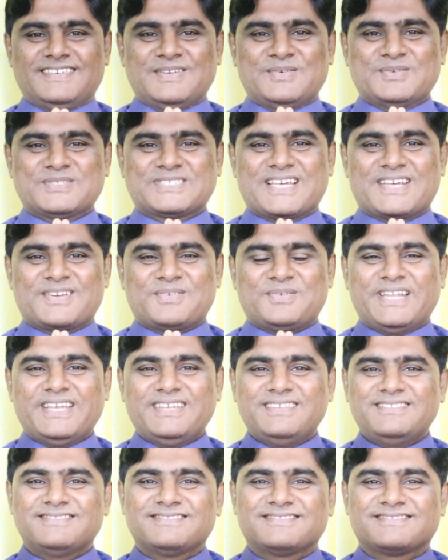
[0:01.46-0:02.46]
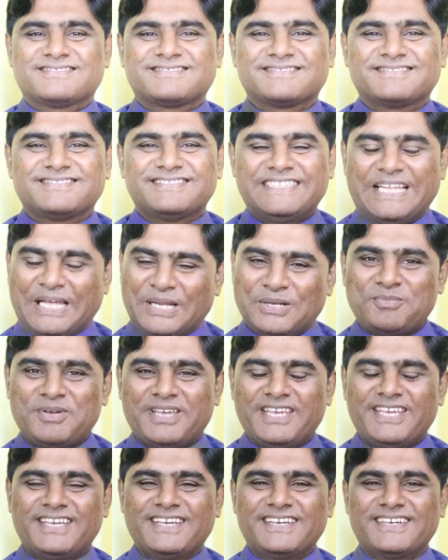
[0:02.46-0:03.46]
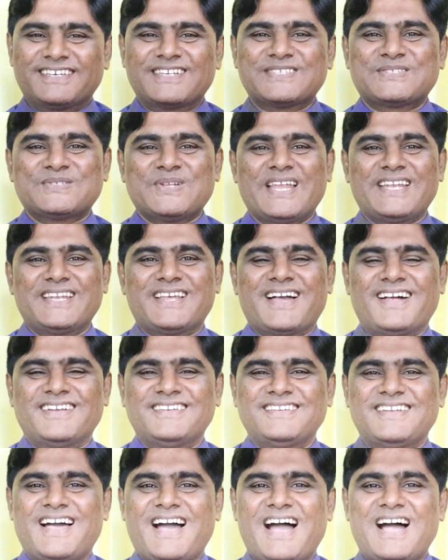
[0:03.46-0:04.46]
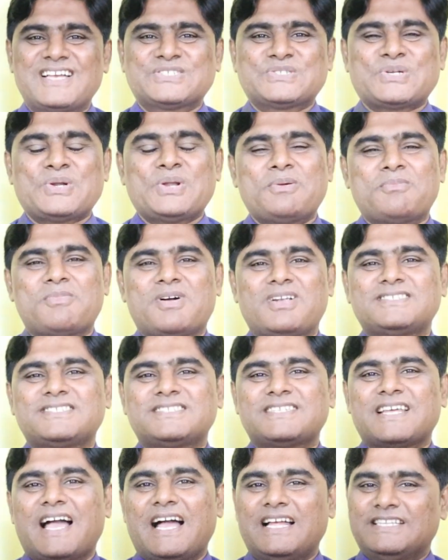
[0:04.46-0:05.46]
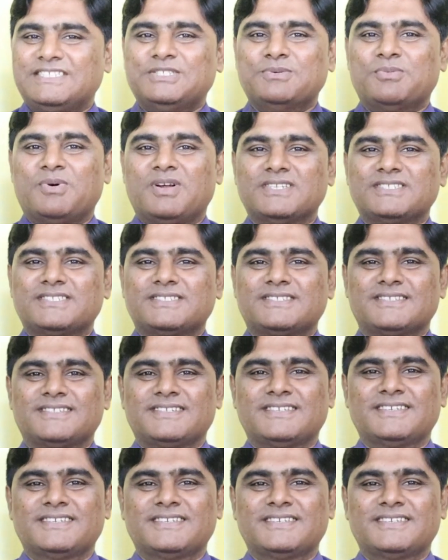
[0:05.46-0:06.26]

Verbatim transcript: నమస్కారం అండి నేను మీ రసులేన్ ఖాన్ ఆస్ట్రోనిమాలిస్ట్ అండ్ జిమాలిస్ట్